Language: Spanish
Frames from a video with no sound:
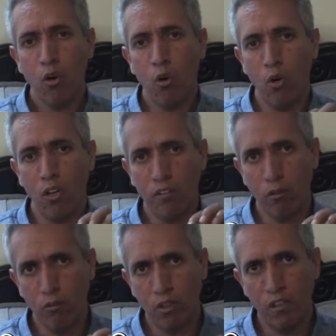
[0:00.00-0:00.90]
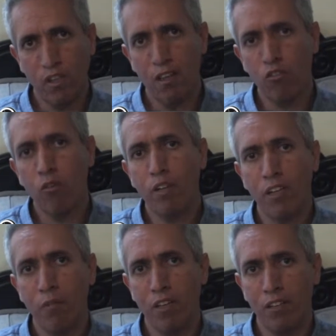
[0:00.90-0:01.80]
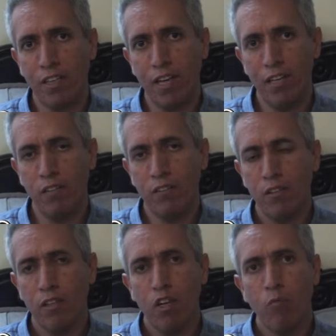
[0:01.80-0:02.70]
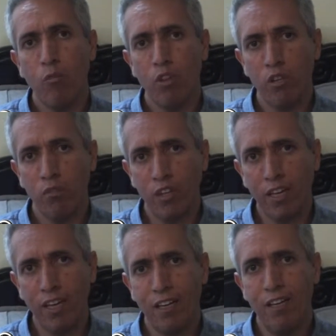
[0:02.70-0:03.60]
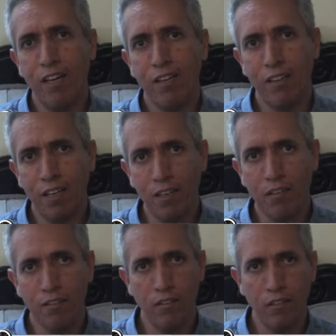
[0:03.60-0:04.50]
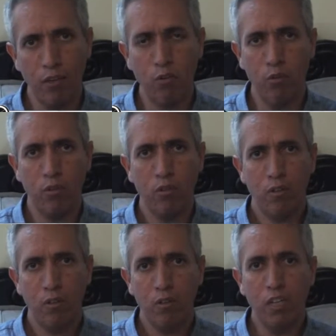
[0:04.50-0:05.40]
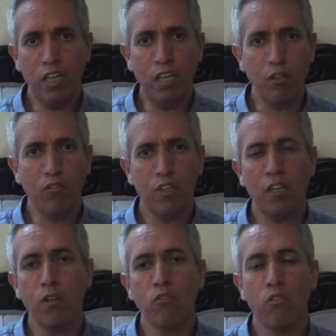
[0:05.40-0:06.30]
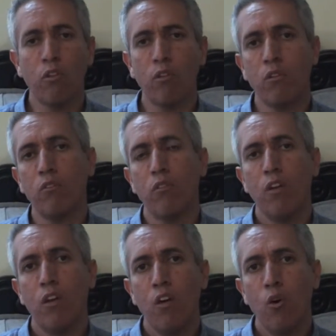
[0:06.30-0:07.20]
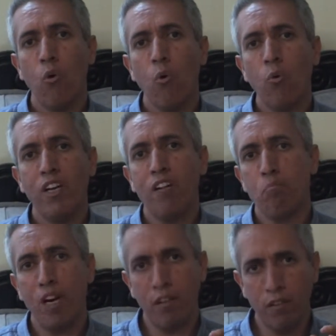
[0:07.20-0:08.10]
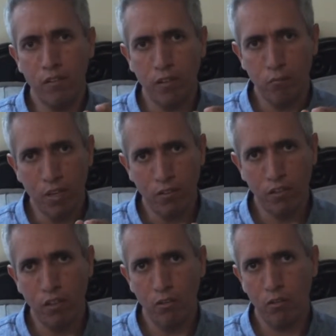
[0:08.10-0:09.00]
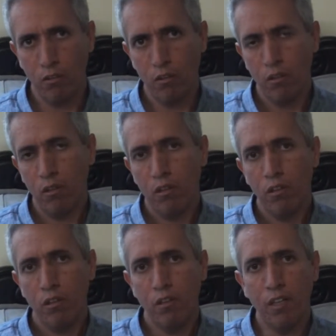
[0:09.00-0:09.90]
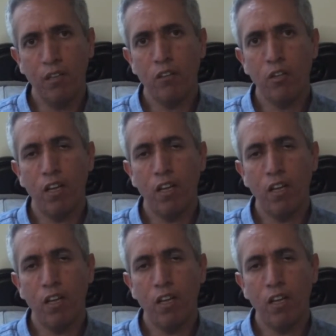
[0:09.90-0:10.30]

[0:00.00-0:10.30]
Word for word: con las autoridades gubernamentales, modificar las leyes de salud y que nos den a nosotros una participación dentro